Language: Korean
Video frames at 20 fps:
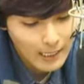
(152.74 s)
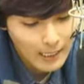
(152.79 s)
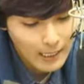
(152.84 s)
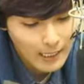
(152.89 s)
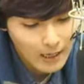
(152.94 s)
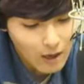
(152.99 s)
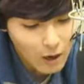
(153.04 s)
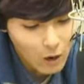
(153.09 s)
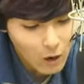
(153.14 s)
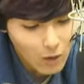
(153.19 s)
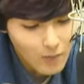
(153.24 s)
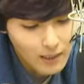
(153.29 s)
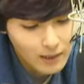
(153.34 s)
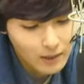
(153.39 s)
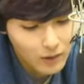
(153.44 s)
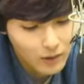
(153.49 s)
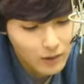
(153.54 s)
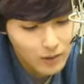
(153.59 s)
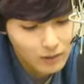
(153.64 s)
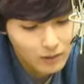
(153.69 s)
얼마
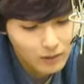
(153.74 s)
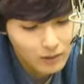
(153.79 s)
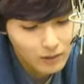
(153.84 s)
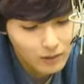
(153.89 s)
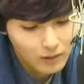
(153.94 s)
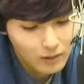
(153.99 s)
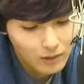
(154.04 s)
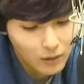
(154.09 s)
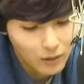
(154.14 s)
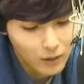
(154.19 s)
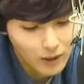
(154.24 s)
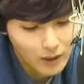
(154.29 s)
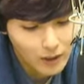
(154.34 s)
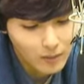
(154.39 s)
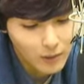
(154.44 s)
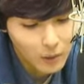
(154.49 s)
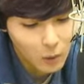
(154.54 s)
전 저희 집에